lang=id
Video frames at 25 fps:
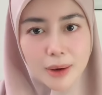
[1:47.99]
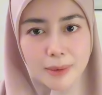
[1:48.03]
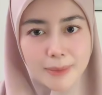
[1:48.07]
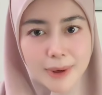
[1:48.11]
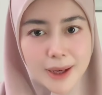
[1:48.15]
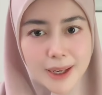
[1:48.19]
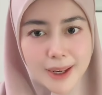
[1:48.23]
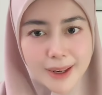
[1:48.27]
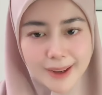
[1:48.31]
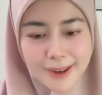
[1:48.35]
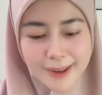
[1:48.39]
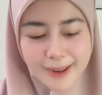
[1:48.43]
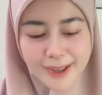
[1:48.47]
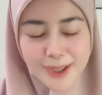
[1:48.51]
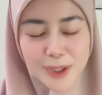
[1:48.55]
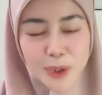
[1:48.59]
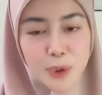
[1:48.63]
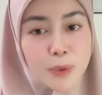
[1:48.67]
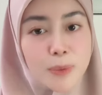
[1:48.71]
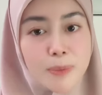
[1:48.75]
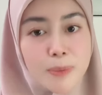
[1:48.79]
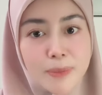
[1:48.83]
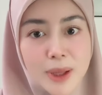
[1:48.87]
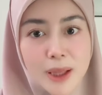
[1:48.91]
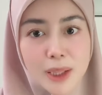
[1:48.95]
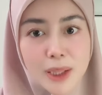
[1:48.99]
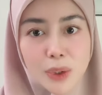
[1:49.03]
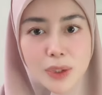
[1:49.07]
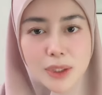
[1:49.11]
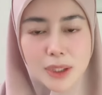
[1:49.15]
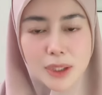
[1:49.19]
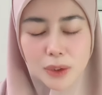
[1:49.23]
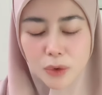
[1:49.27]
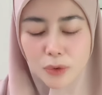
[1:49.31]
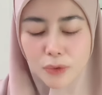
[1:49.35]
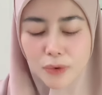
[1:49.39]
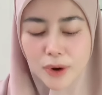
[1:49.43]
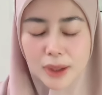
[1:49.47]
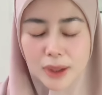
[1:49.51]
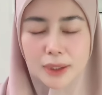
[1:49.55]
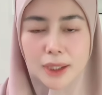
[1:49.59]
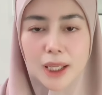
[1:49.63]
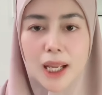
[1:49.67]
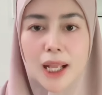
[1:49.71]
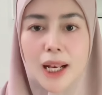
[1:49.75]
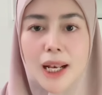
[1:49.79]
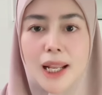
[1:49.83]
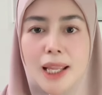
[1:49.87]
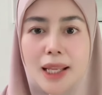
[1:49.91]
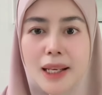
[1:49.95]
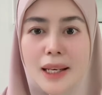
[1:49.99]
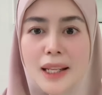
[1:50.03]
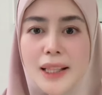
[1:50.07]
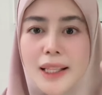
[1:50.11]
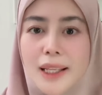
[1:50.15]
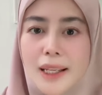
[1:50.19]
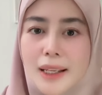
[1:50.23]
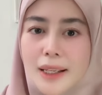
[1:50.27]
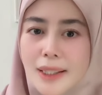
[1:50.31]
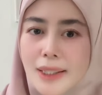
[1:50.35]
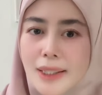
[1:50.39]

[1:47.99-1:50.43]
Bener nggak ya? Itu mitos atau fakta? Ala ini teh